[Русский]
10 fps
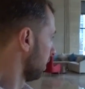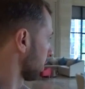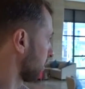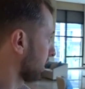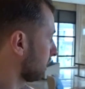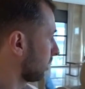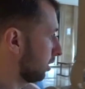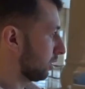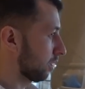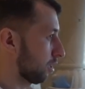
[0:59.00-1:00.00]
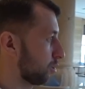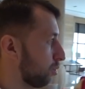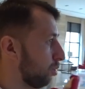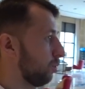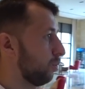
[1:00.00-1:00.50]
Смотрите, здесь сразу
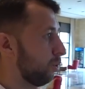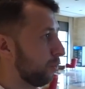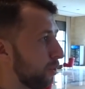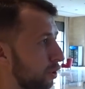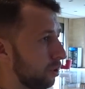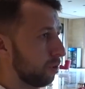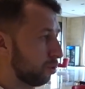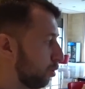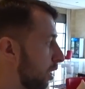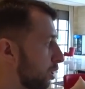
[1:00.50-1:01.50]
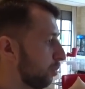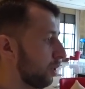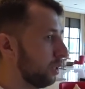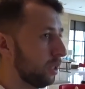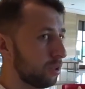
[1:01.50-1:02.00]
в лобби, чуть дальше
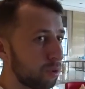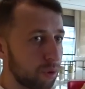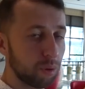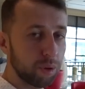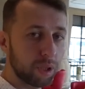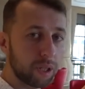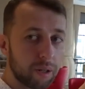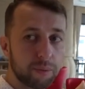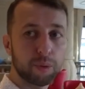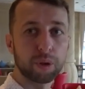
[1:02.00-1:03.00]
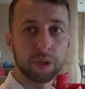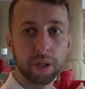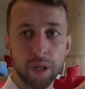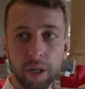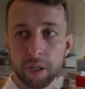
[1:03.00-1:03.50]
пройдя из зоны отдыха комфортно,
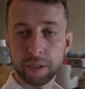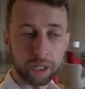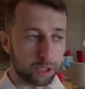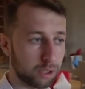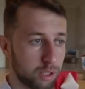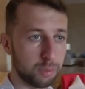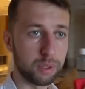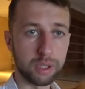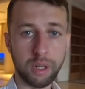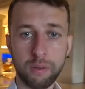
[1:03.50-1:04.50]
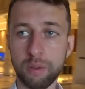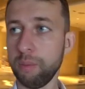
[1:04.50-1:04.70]
также здесь представлен